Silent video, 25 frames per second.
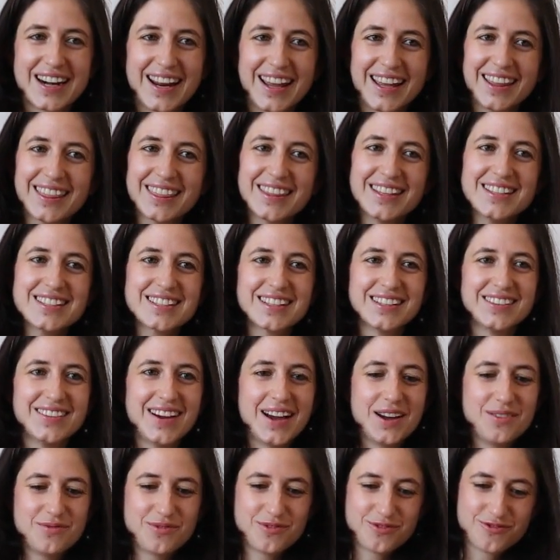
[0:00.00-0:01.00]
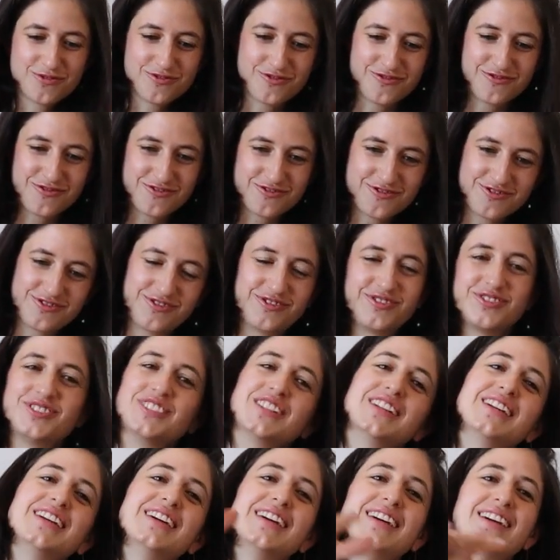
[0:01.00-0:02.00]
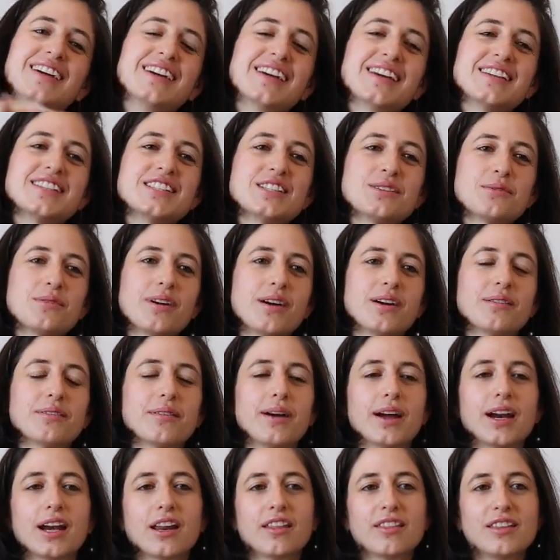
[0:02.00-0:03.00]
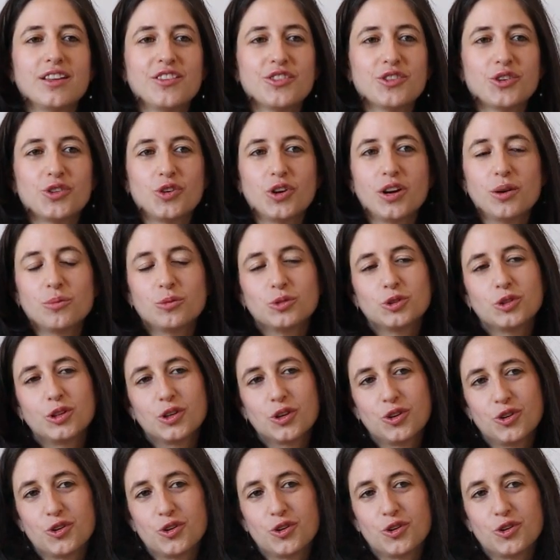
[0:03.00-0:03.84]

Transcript: raíces que va que se va, creciendo ¿no? en el mundo del